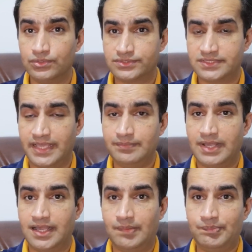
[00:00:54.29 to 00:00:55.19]
उस टाइम
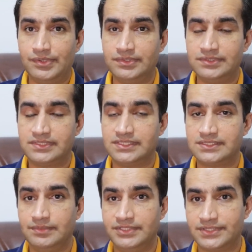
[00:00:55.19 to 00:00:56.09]
आप
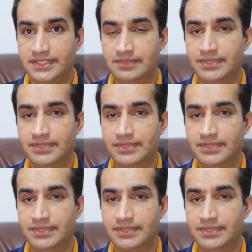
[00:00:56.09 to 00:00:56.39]
किसी भी सिटी